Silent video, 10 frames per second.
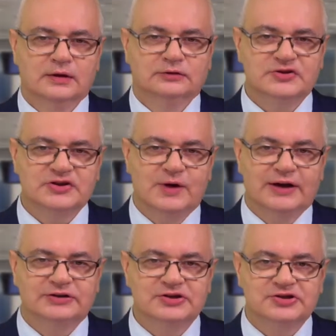To są
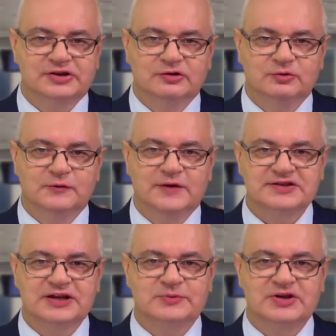artyści rynków,
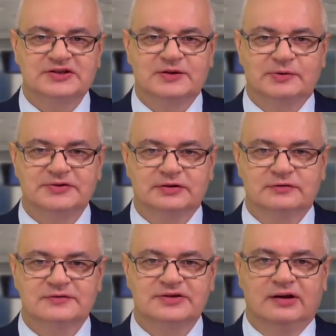Jacek Brzeski,
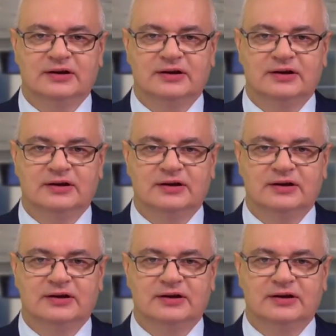Polsat News,